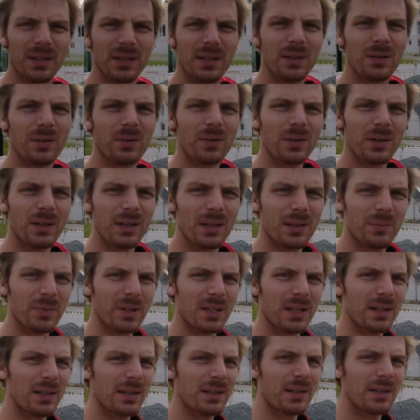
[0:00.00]
man hier auch noch hinter
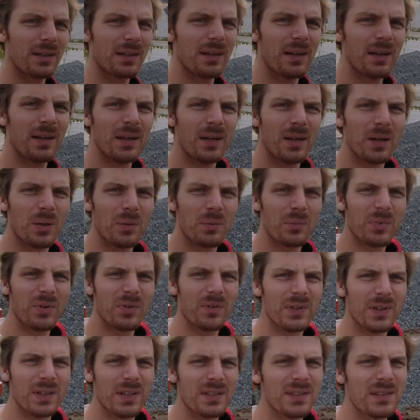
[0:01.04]
mir ahnen,
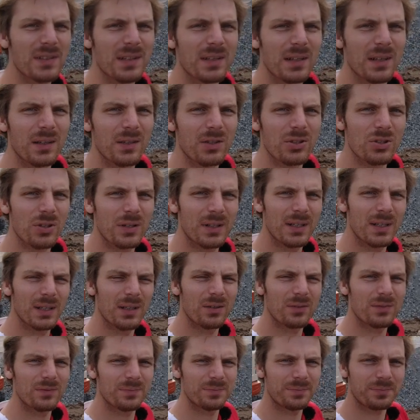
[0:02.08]
befindet sich ein
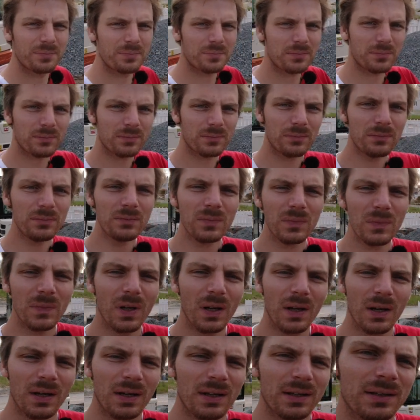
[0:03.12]
Schotterhaufen.
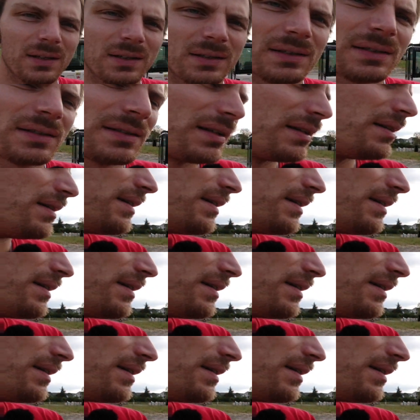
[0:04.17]
Das ist